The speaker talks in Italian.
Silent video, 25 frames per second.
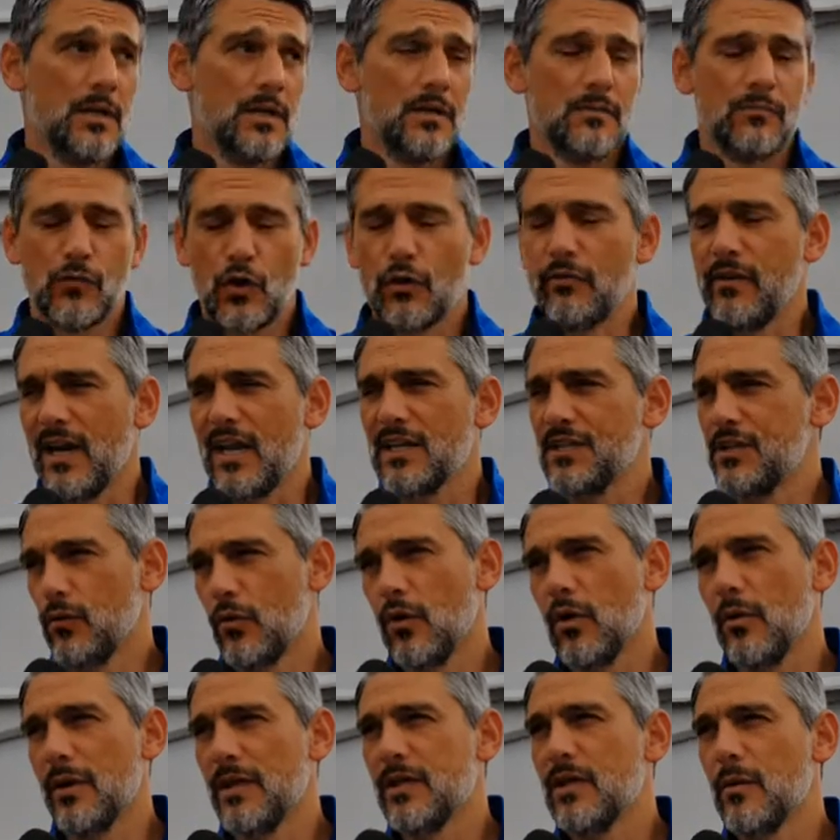troverà
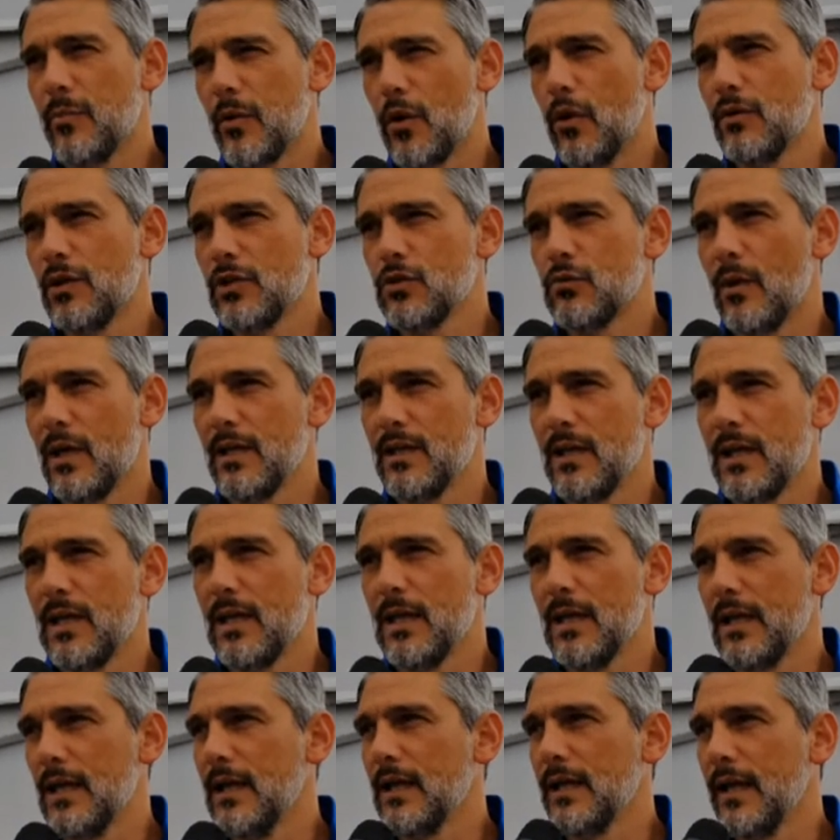sicuramente però una
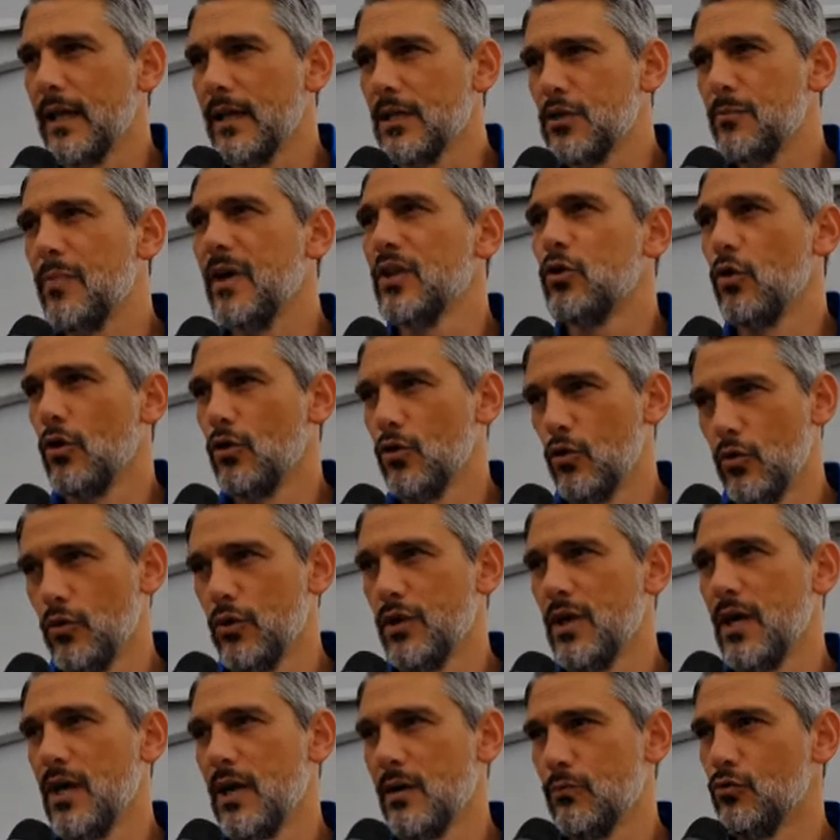squadra che rispetto a noi
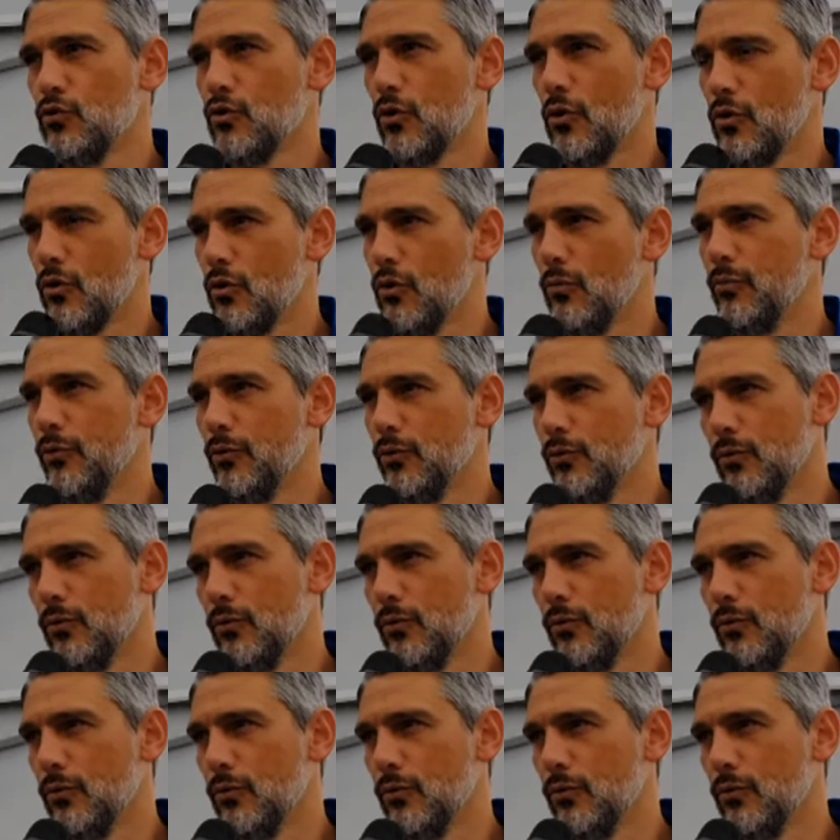ha un gioco più,